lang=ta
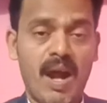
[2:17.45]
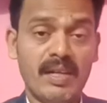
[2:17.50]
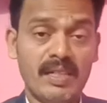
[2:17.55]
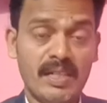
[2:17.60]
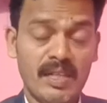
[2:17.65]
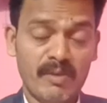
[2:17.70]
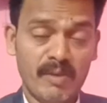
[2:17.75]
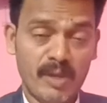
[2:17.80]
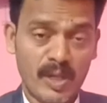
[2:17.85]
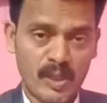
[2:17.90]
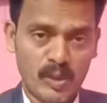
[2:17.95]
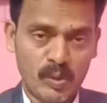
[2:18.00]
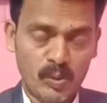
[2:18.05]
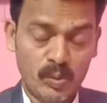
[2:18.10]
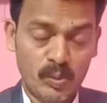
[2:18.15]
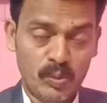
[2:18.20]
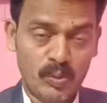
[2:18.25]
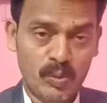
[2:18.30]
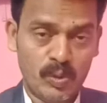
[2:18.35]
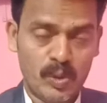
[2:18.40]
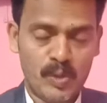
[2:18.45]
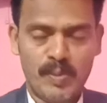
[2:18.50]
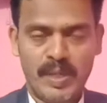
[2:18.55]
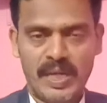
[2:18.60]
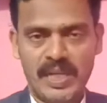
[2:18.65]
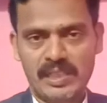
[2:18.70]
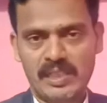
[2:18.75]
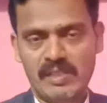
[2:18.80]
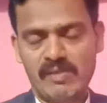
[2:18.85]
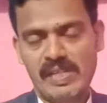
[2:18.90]
ஆண்டவர் நூறு
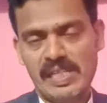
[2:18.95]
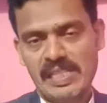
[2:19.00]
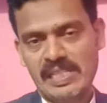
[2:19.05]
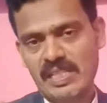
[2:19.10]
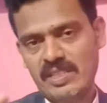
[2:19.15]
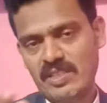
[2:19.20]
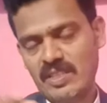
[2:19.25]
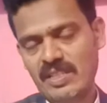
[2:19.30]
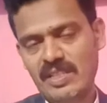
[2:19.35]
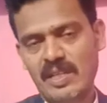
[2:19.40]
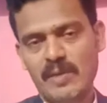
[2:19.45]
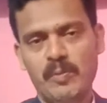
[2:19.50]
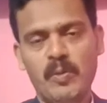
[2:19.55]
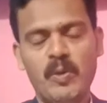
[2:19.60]
மடங்கு விளைய செய்ய